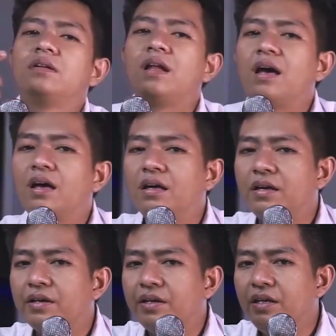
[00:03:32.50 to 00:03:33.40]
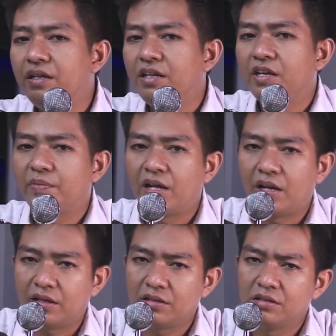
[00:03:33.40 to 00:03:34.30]
Nah, ini nih yang
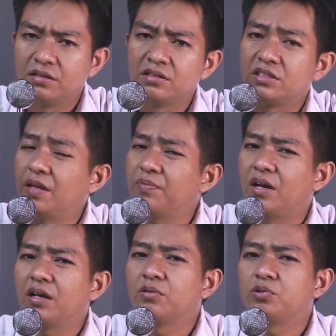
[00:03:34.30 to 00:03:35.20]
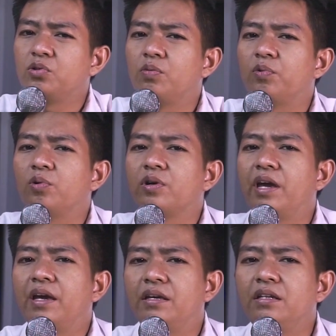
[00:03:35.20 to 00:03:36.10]
menarik. Snapdragon 720G
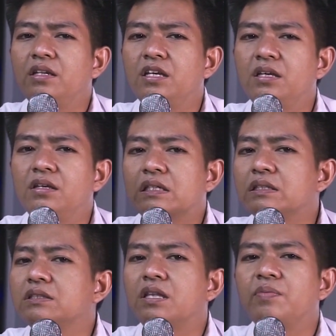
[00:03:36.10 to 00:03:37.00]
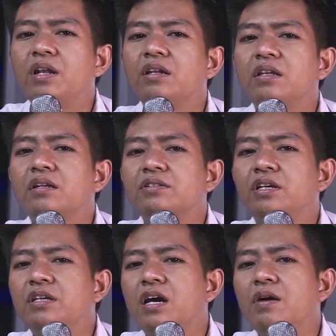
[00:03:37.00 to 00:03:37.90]
ini kestabilan
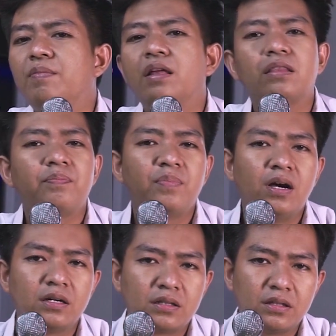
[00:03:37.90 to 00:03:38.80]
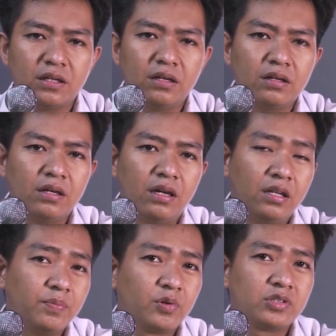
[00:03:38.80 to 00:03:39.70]
kinerjanya mantap banget.
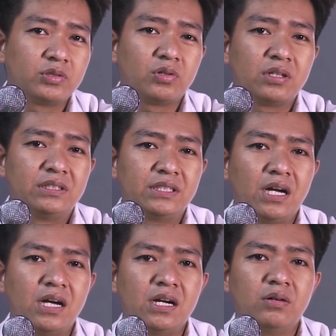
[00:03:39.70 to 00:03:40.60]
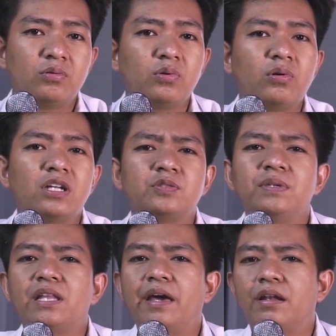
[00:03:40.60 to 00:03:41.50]
Ini prosesor kencang untuk kelas
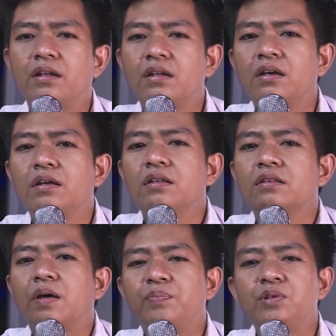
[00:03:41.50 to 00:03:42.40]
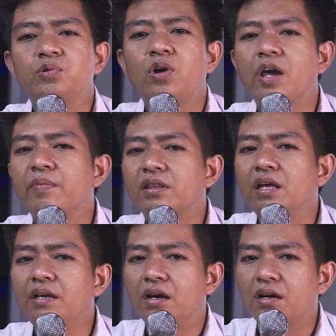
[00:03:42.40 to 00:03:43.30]
mid-end tapi juga hemat
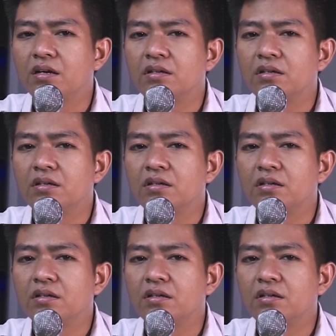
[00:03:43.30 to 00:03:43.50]
daya.